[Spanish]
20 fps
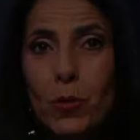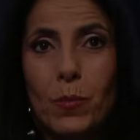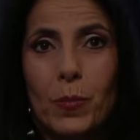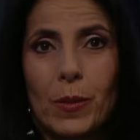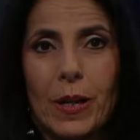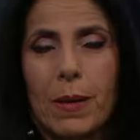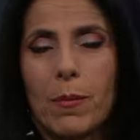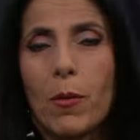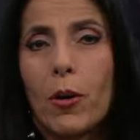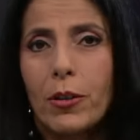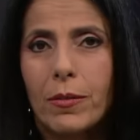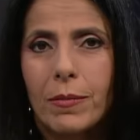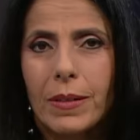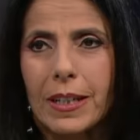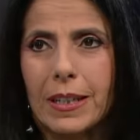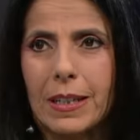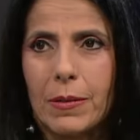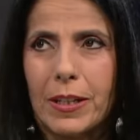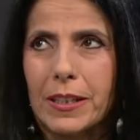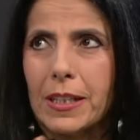un ramón,
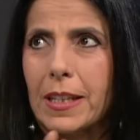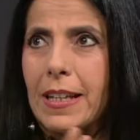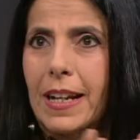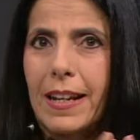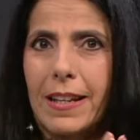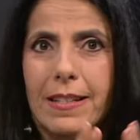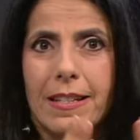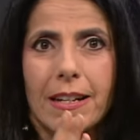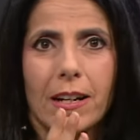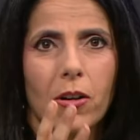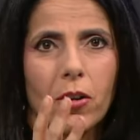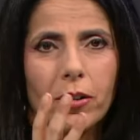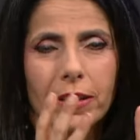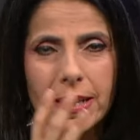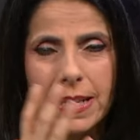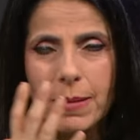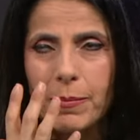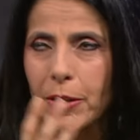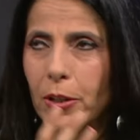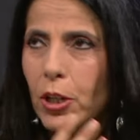este, voy a tratar de ser corta,
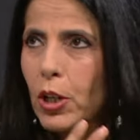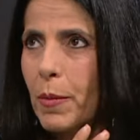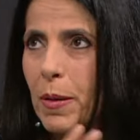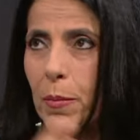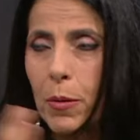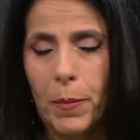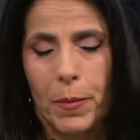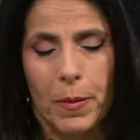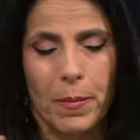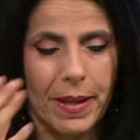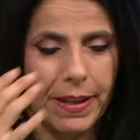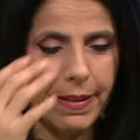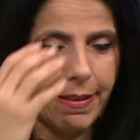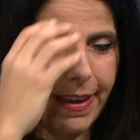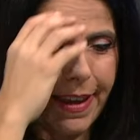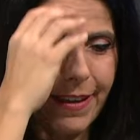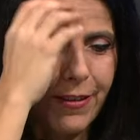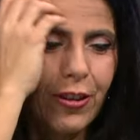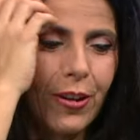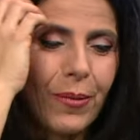siempre digo lo mismo, pero me
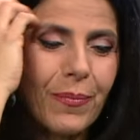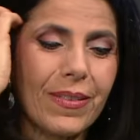entiendo.